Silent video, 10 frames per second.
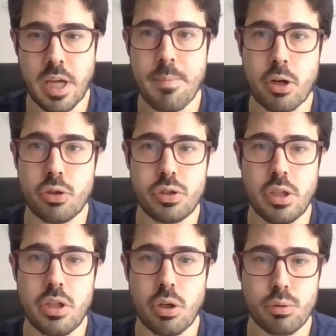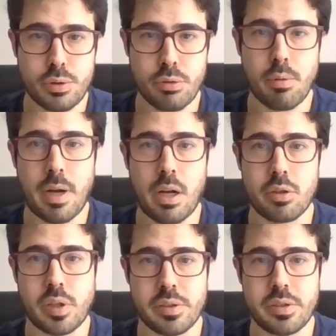hay más contenido exclusivo para
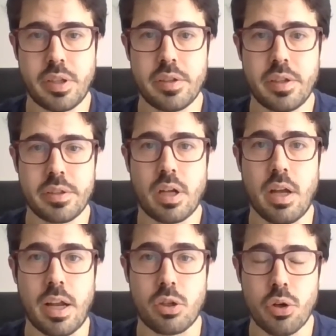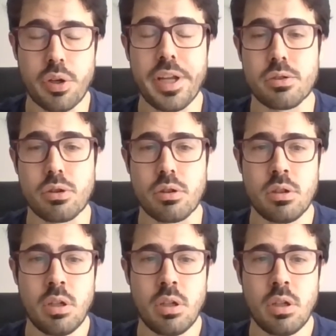los asistentes al Congreso